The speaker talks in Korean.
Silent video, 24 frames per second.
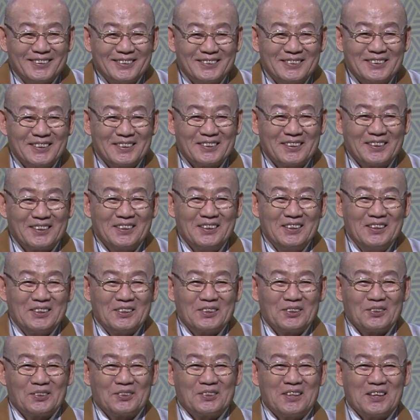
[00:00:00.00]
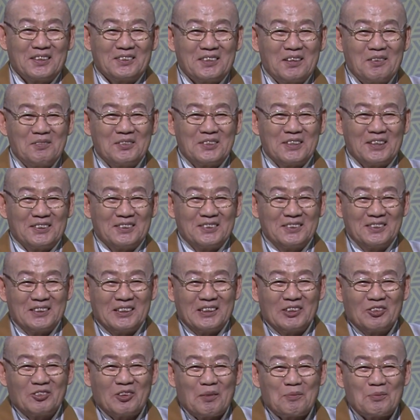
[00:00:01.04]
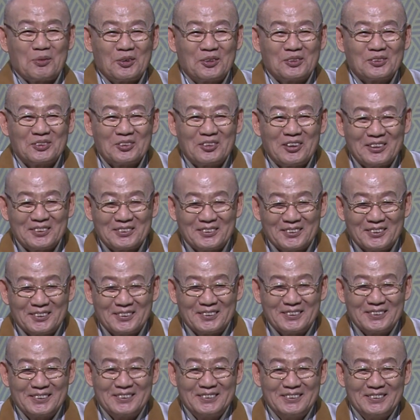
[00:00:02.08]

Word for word: 저도, 저도 책상 머에늘 일과표를 써놨어.